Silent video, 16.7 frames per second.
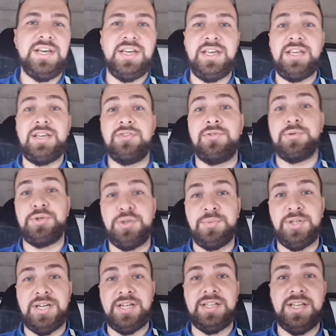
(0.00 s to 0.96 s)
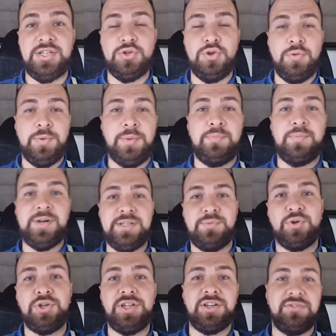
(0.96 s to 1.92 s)
И, в общем-то, отоскопом
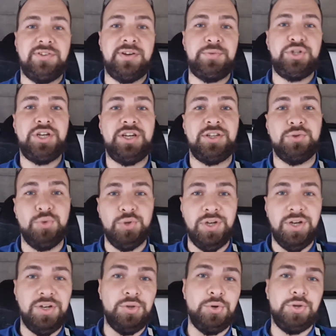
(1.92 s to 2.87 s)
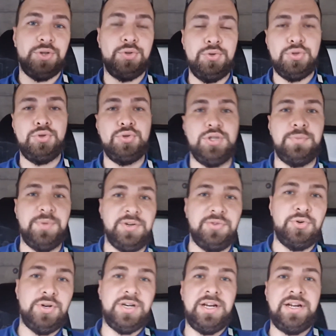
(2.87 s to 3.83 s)
посмотрят вообще, откуда гной. Ну, судя по
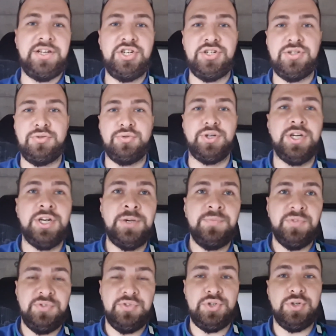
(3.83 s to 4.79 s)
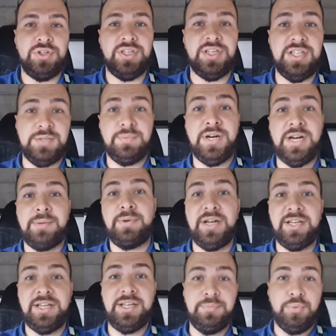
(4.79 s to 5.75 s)
его количеству, все-таки из
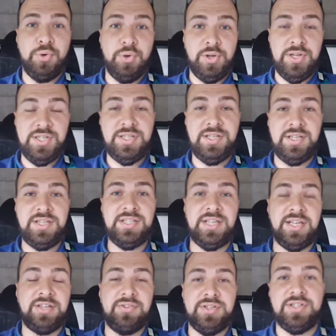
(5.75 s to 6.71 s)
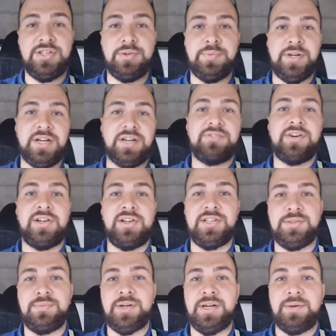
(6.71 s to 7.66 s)
барабанной полости. И, соответственно,
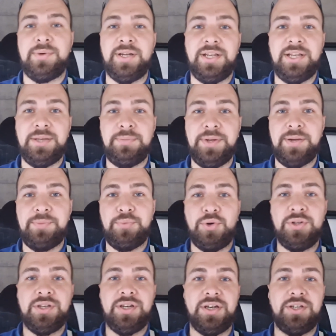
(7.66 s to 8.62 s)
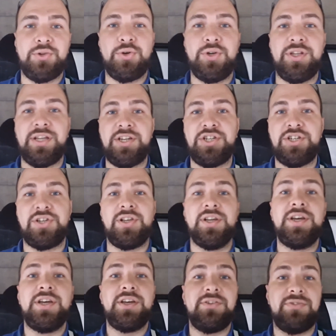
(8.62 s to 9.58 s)
прорвалась барабанная перепонка, гной начал
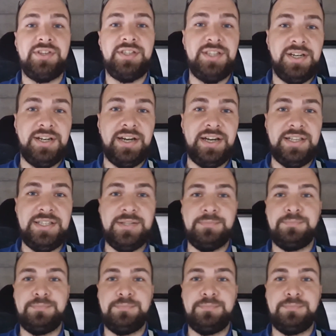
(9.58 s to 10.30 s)
вытекать.